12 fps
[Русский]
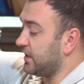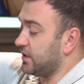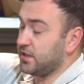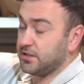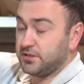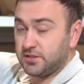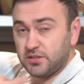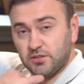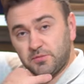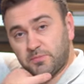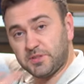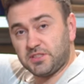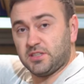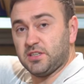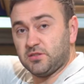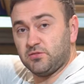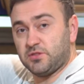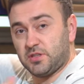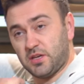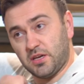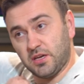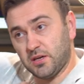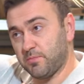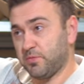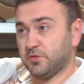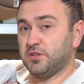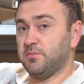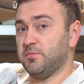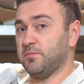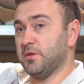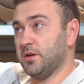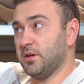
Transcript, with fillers: не дает проскользнуть под, реб...